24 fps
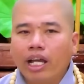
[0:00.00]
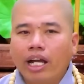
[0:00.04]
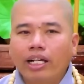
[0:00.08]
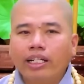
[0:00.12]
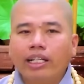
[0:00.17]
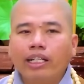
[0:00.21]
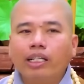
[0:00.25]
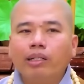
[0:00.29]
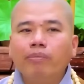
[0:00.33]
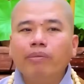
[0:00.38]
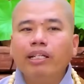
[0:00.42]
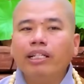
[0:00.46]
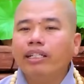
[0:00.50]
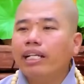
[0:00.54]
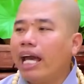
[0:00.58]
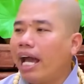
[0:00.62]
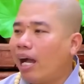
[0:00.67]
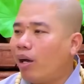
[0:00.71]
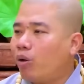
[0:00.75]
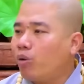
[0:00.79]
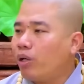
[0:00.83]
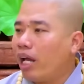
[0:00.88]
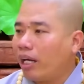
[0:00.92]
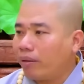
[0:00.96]
vợ này nó biết
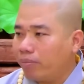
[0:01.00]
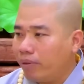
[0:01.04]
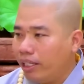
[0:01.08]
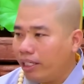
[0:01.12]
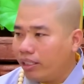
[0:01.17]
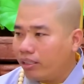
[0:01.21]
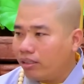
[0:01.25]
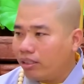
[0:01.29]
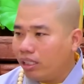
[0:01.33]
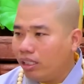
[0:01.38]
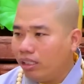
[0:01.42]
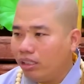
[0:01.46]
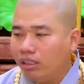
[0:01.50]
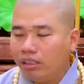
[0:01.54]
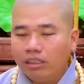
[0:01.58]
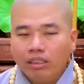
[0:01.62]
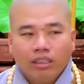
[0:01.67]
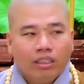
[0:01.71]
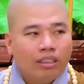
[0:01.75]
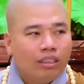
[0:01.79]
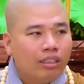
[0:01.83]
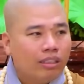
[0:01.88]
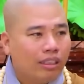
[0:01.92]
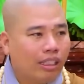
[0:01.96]
đạo đặc biệt, thì
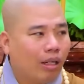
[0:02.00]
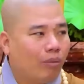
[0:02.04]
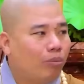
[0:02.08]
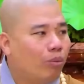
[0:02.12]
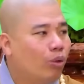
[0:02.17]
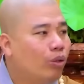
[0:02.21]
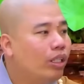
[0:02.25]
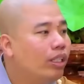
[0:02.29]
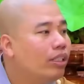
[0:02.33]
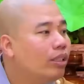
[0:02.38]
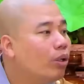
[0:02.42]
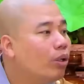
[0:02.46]
chồng muốn